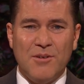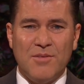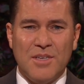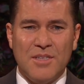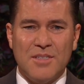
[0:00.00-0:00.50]
我
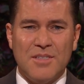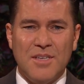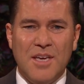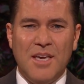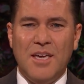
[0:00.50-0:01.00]
要为
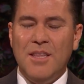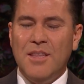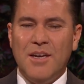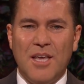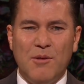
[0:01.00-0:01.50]
此
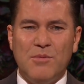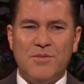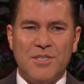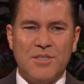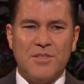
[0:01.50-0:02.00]
做
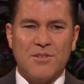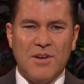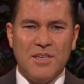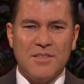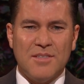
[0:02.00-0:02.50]
见证，
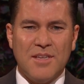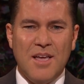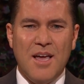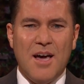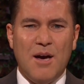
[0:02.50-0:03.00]
奉耶
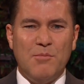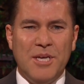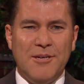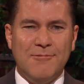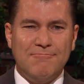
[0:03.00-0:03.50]
稣基督的
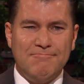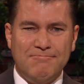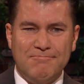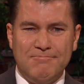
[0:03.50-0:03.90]
名，阿